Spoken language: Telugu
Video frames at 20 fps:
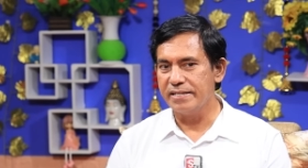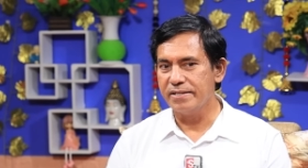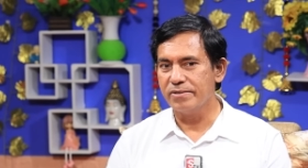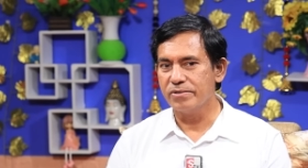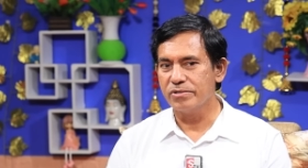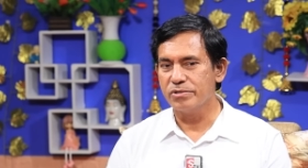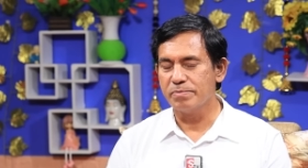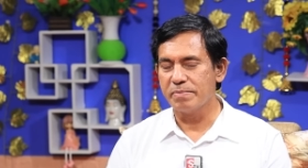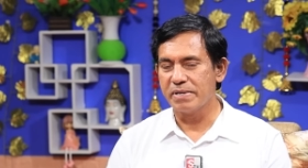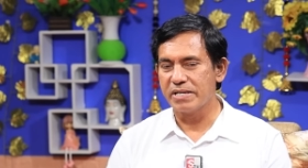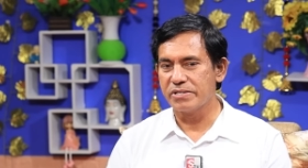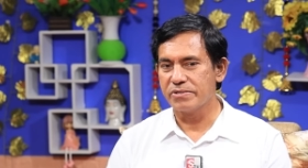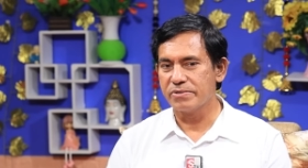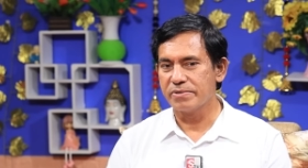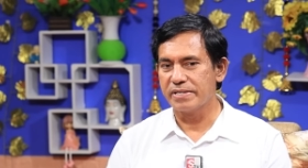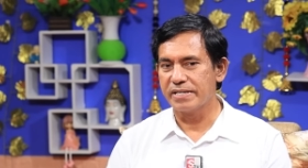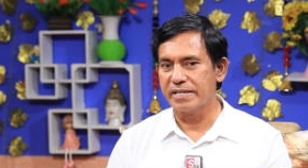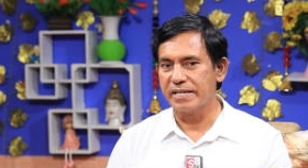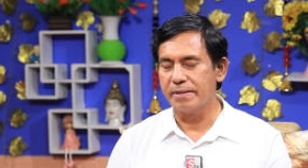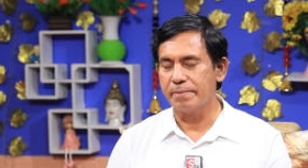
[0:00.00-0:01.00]
ఈరోజు మార్చి
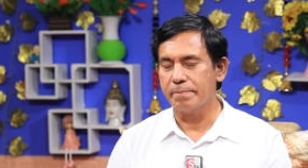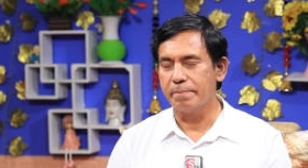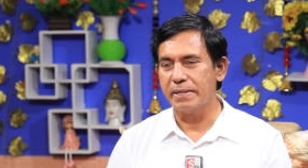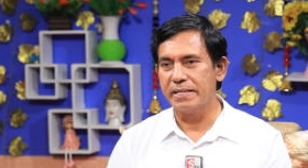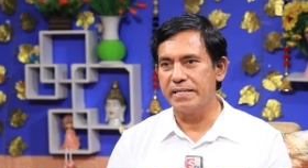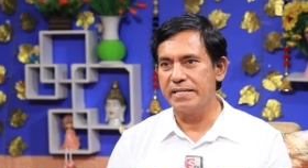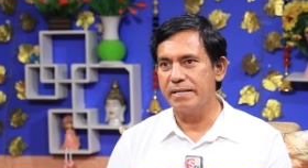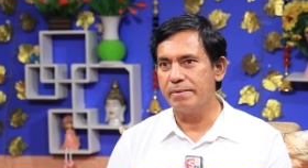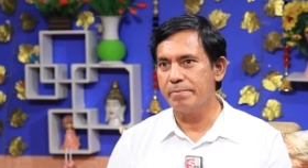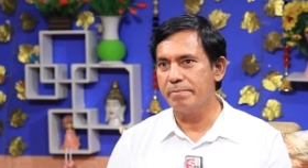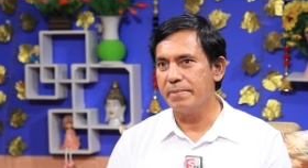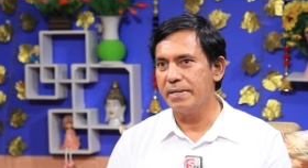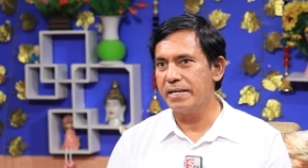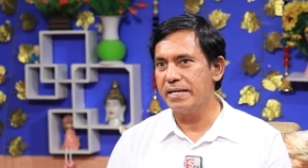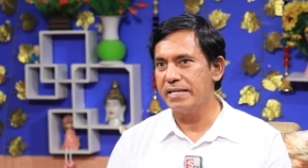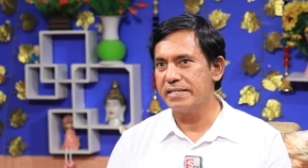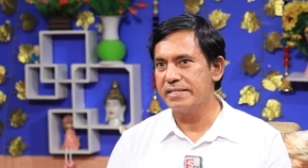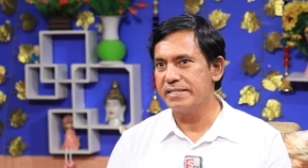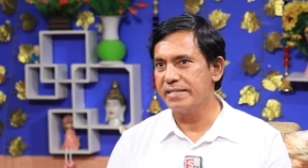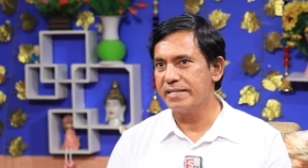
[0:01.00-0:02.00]
చూడండి పది
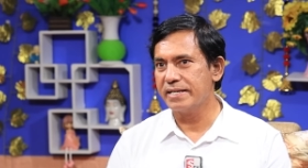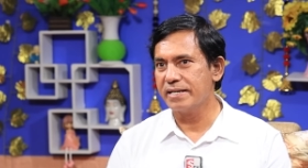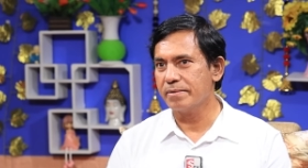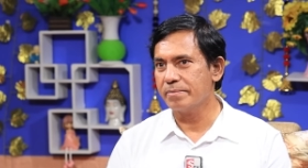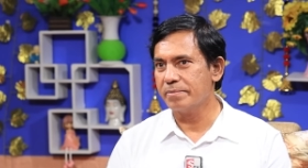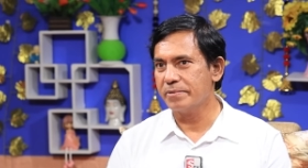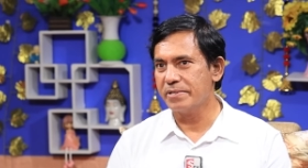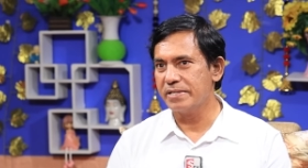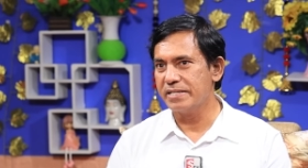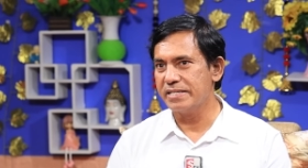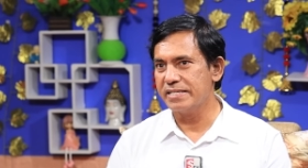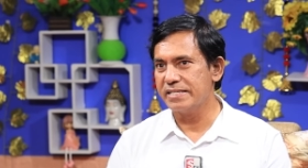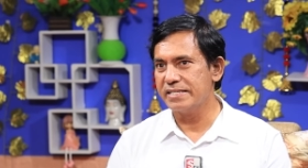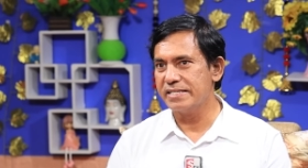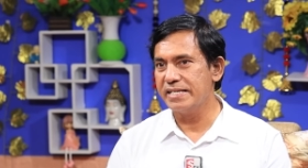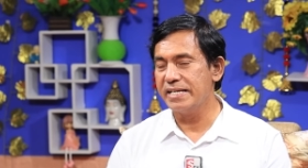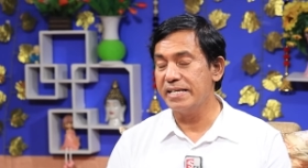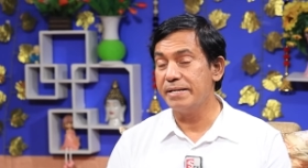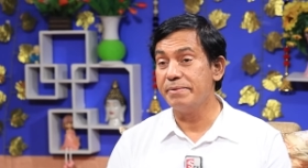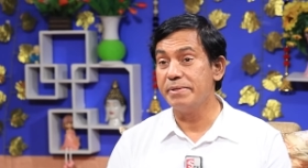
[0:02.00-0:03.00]
ఎమ్మెల్యే సీట్లకు పోటీ
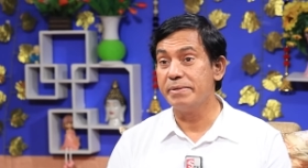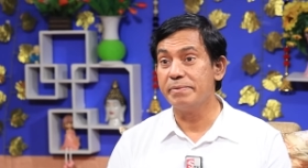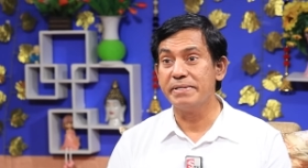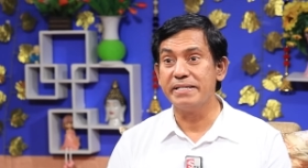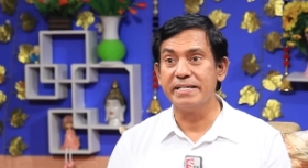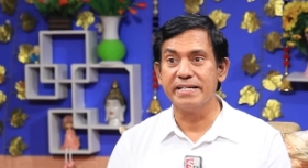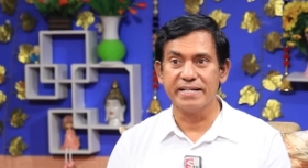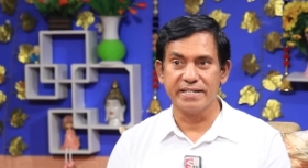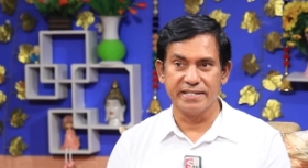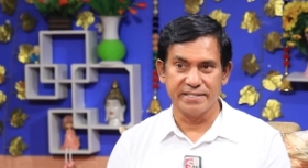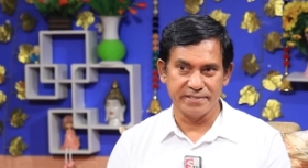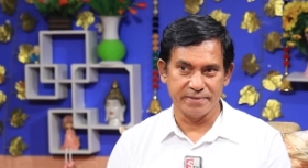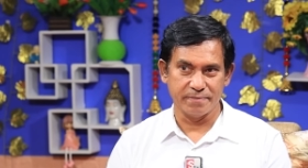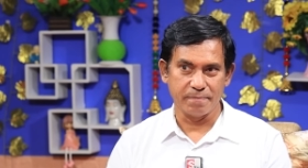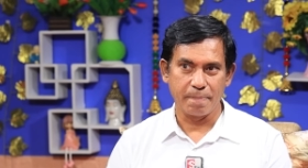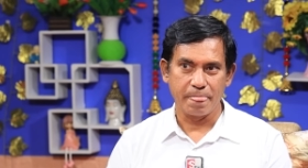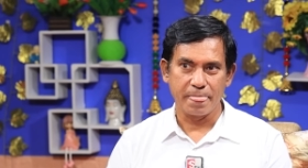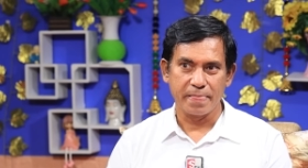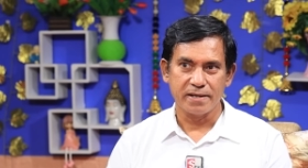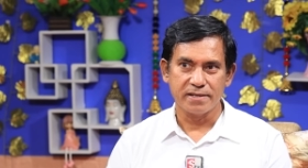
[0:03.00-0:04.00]
చేస్తే ఎనిమిది మంది గెలిచాం
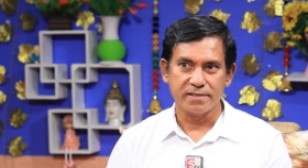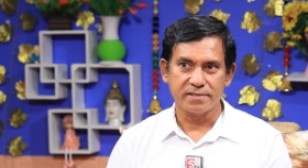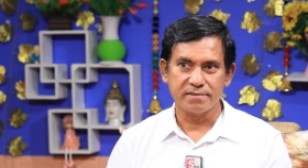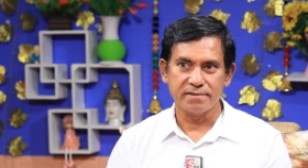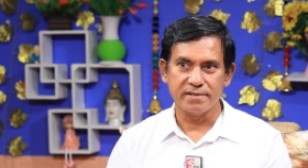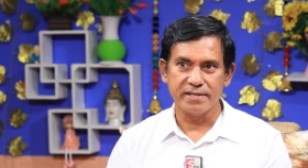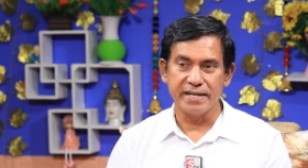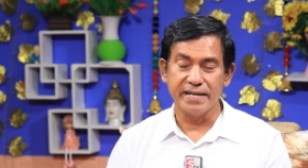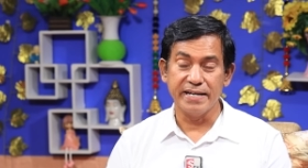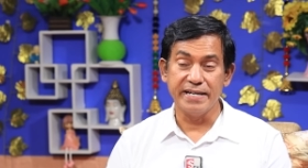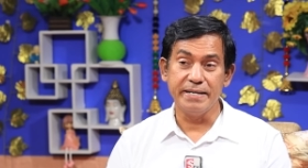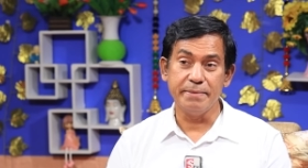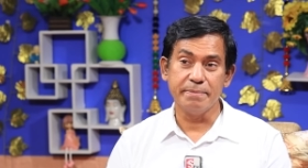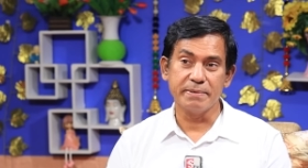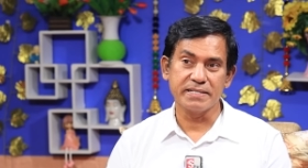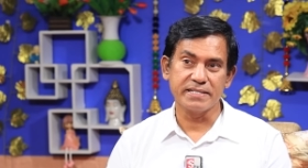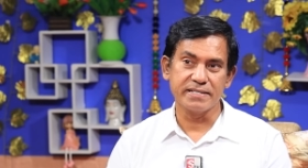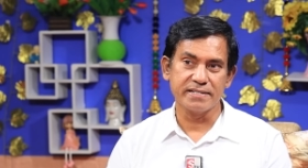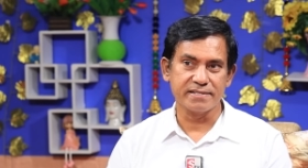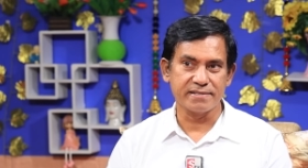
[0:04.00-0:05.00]
ఎయిటీ
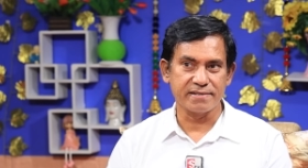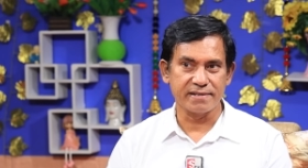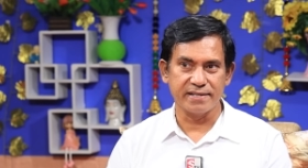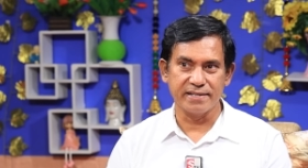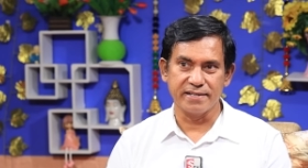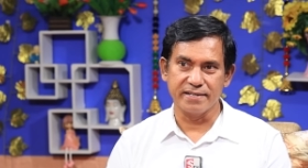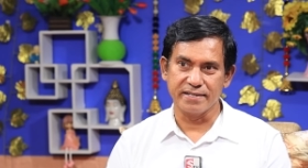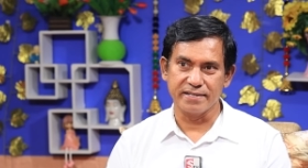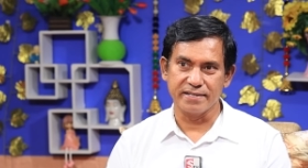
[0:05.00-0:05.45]
పర్సెంట్ స్ట్రైక్